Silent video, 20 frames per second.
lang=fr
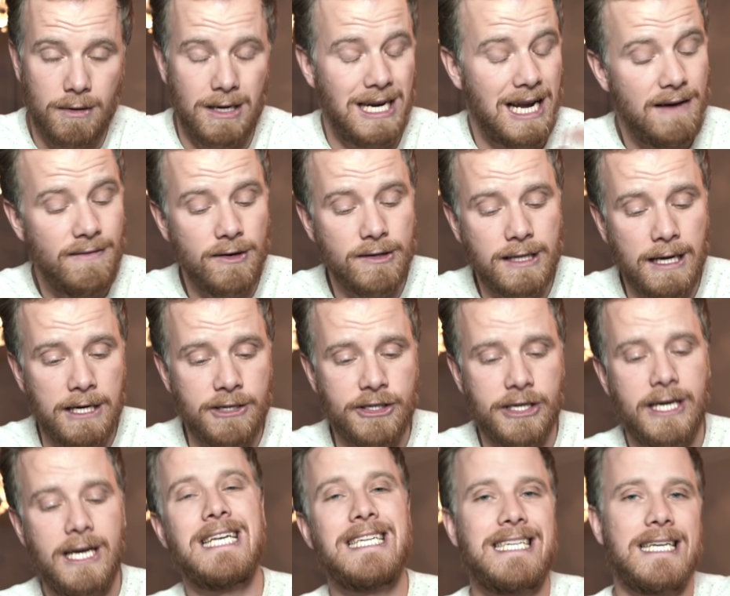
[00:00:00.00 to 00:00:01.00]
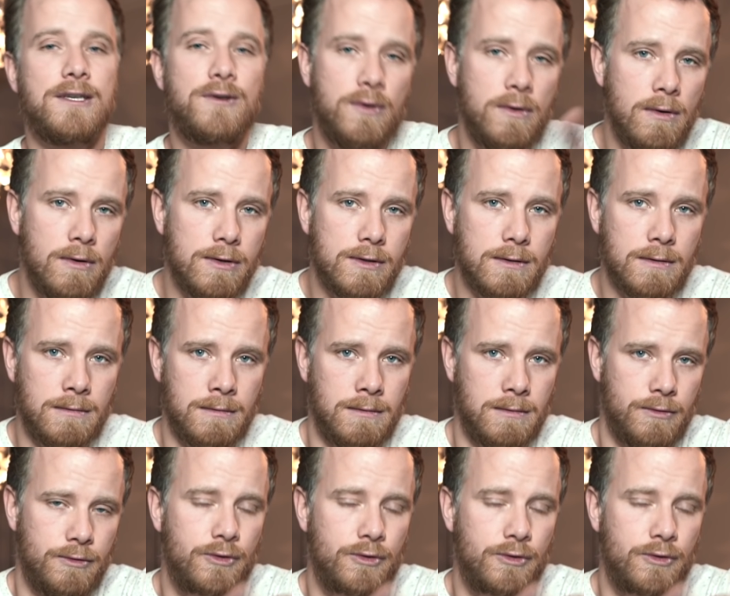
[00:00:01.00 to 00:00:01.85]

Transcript: L'avantage c'est qu'une leçon